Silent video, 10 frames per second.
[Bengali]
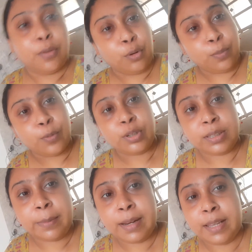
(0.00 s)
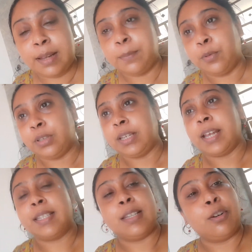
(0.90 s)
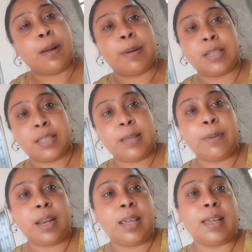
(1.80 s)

ও পড়তে বেরিয়ে পড়তে গেছিলো বাবার সাথেই বেরিয়ে